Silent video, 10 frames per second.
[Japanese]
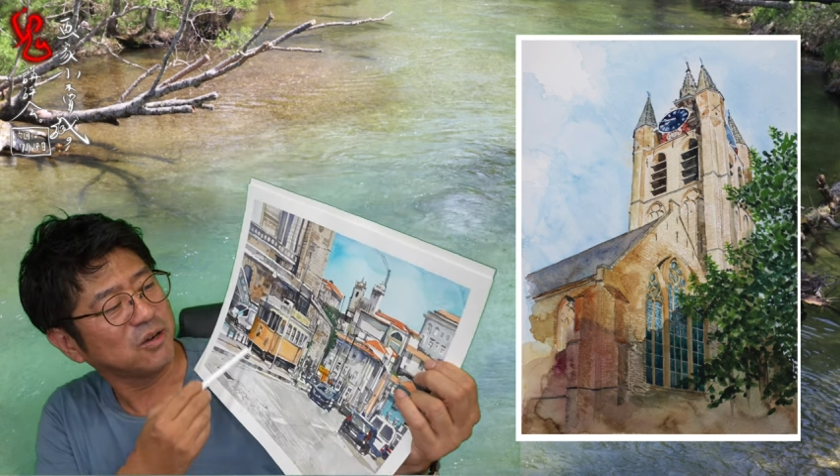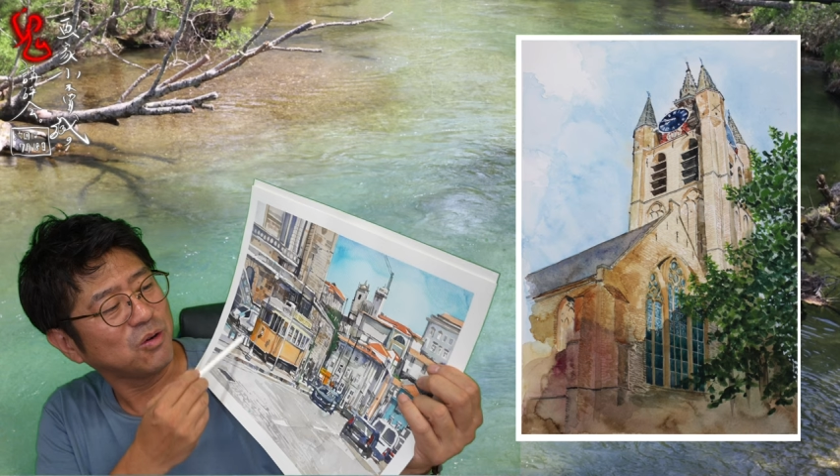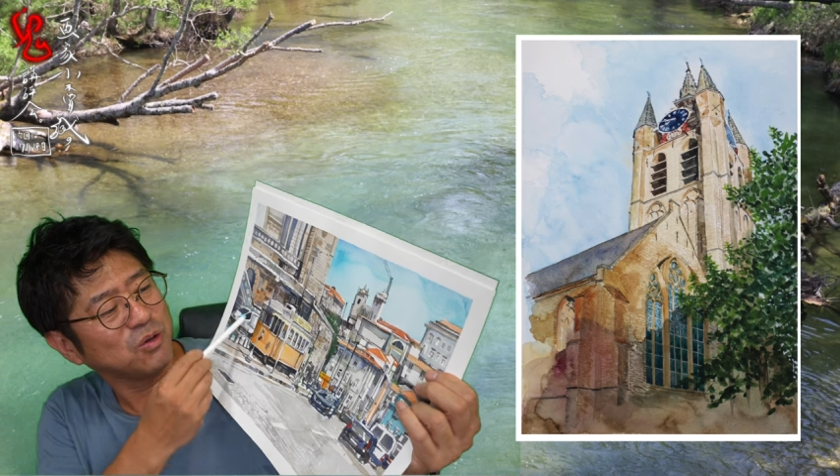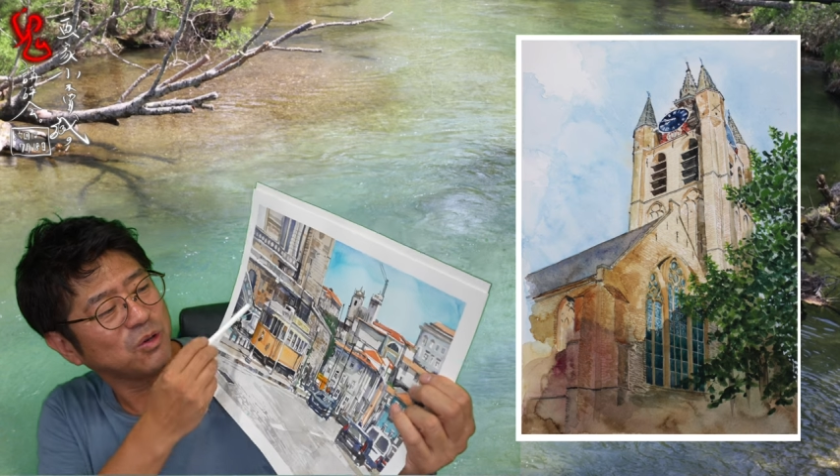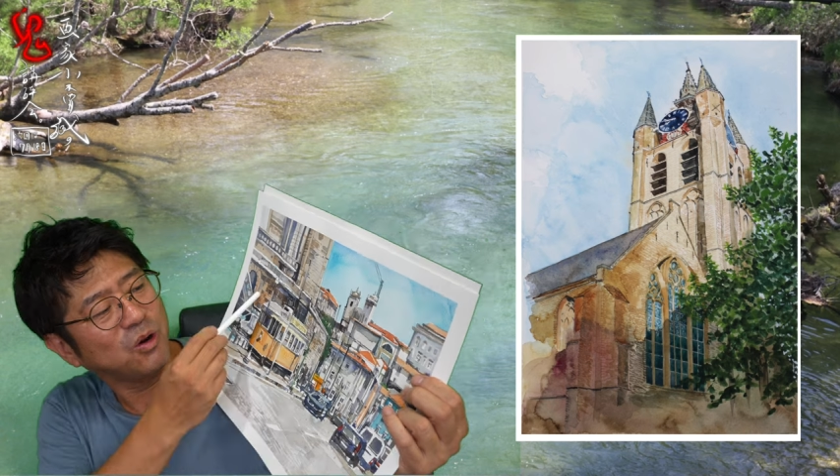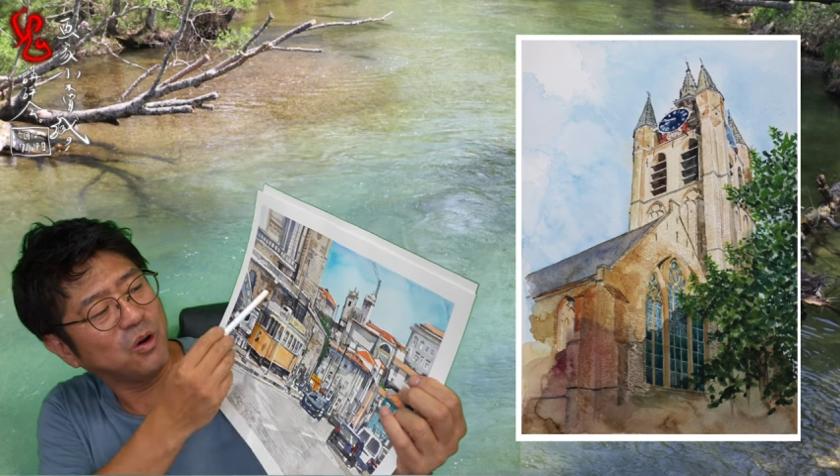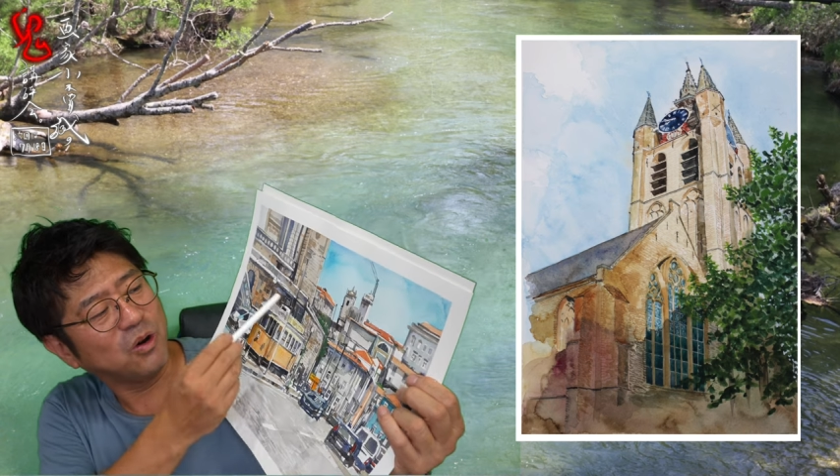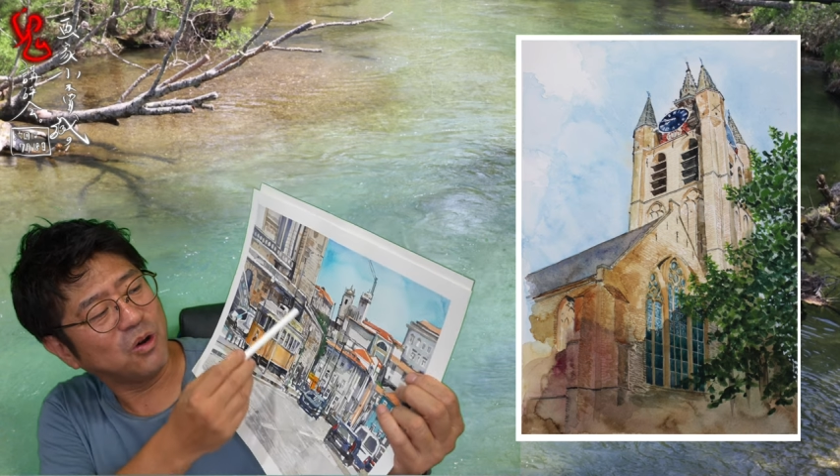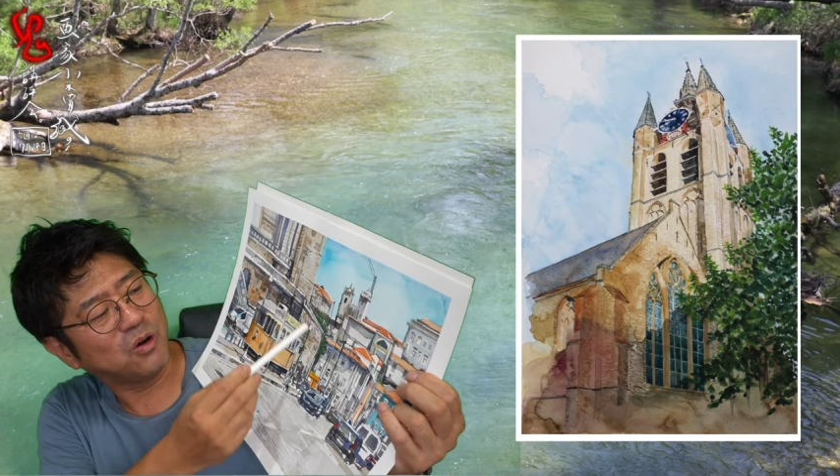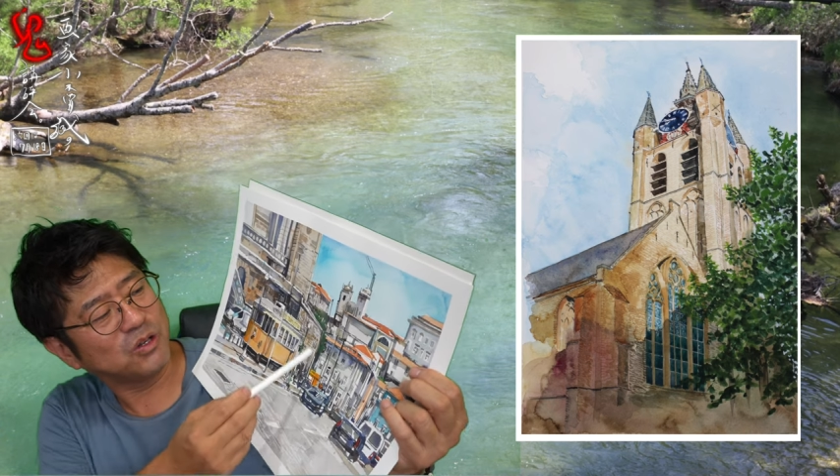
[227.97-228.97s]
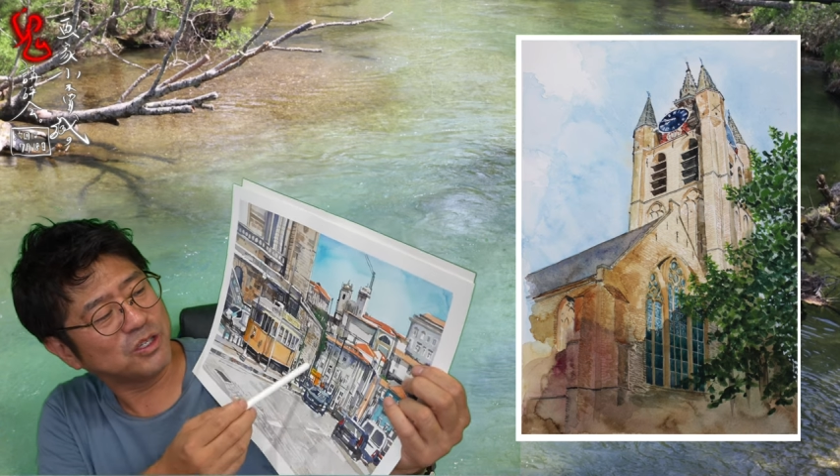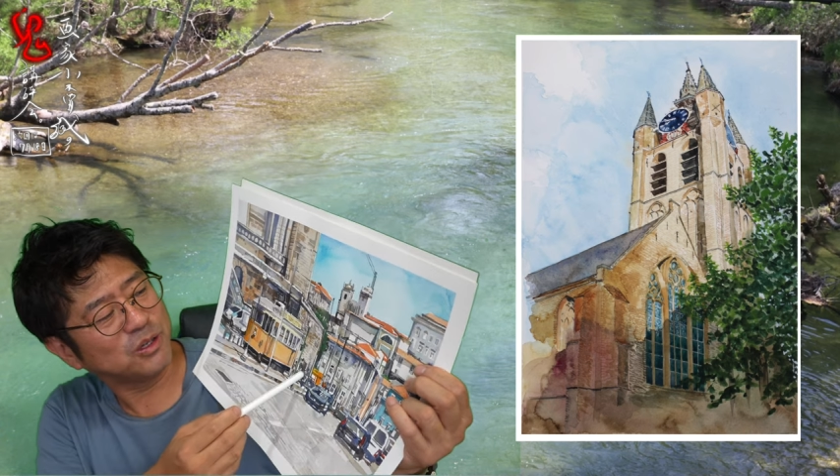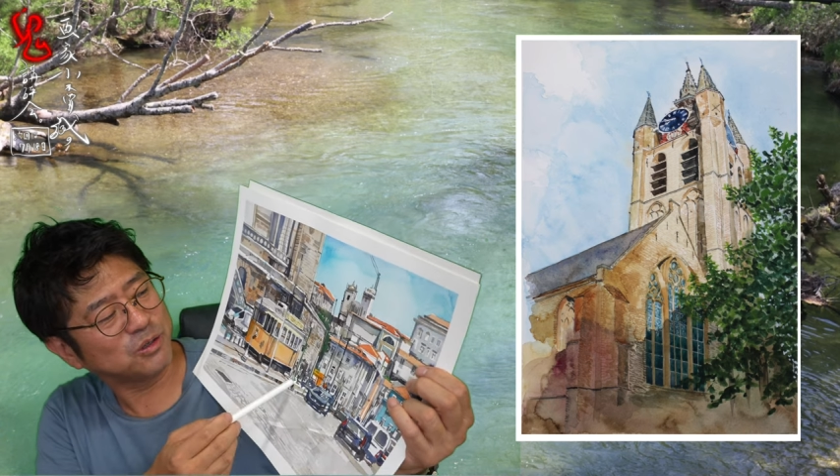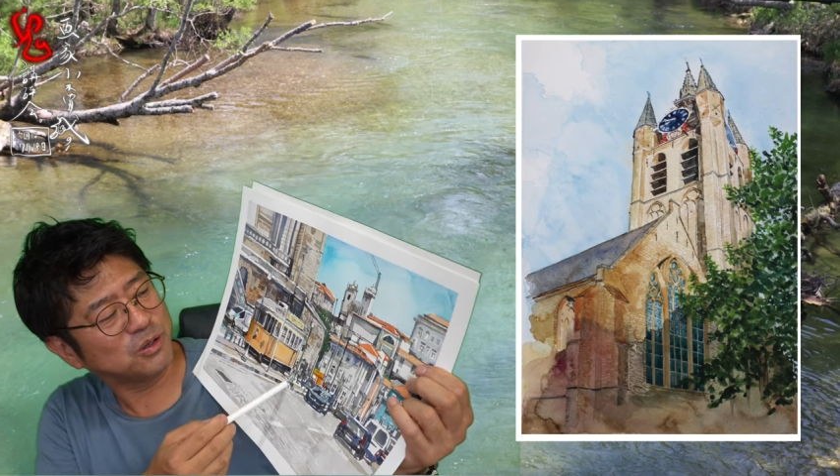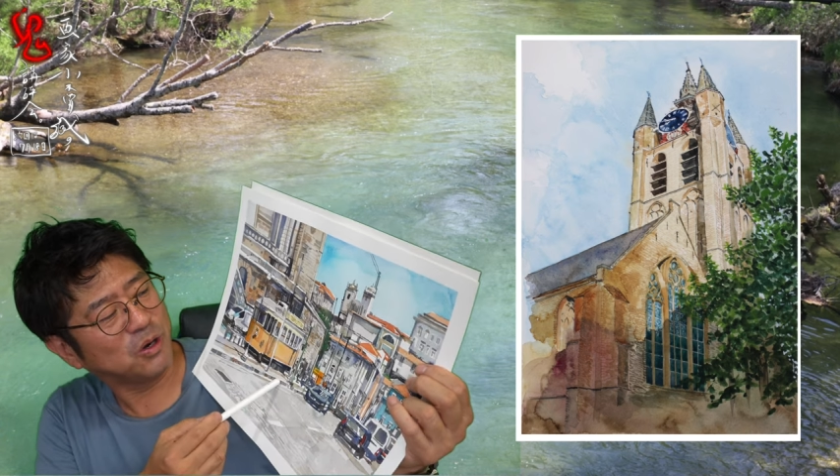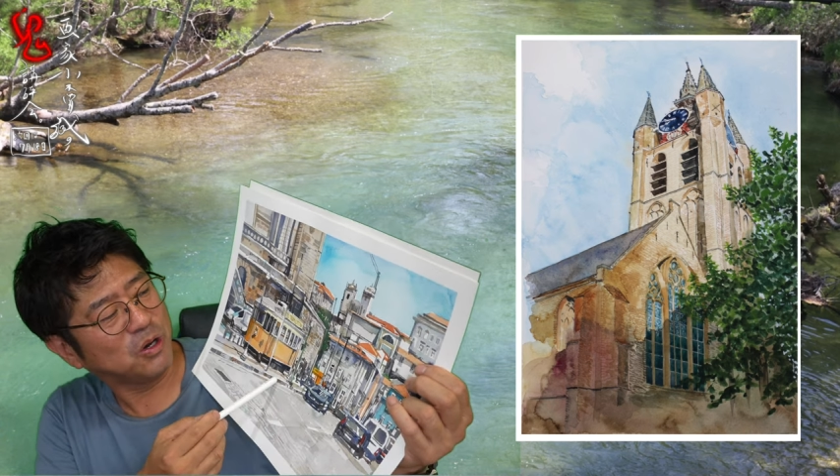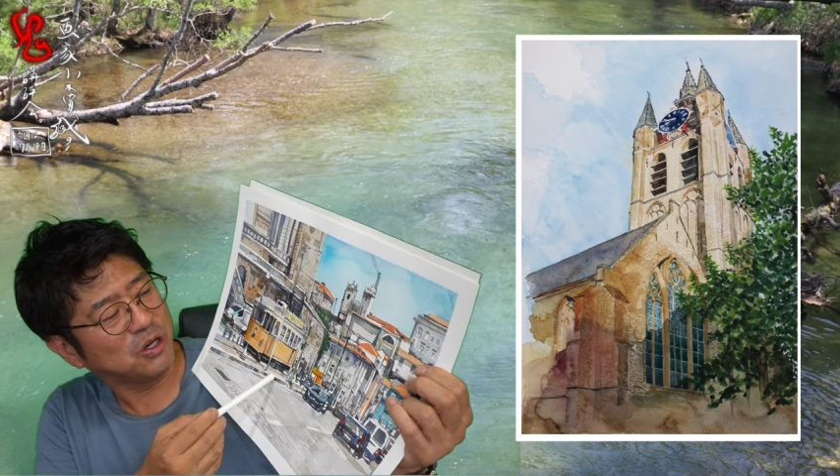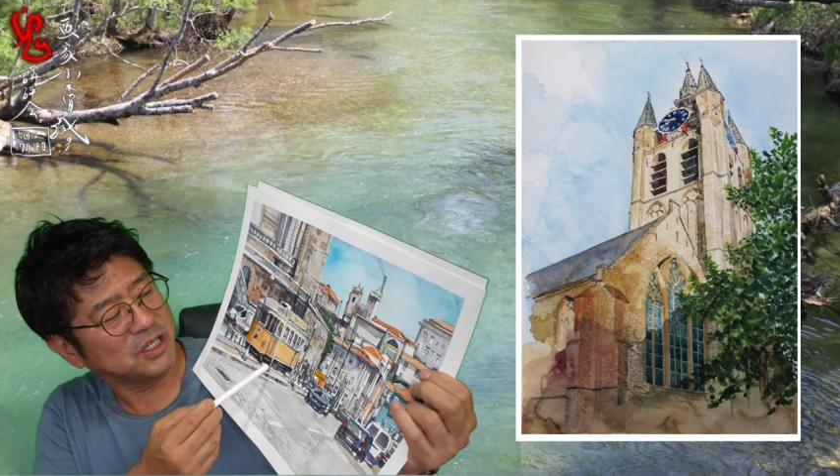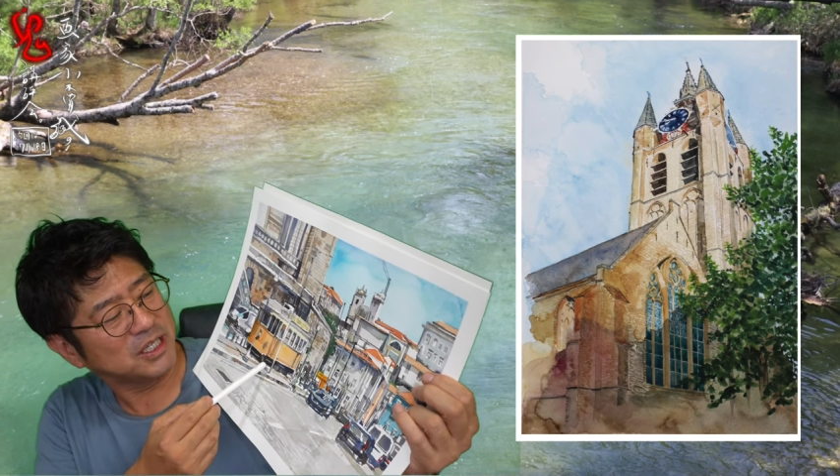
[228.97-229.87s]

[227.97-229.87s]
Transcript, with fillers: ここの色と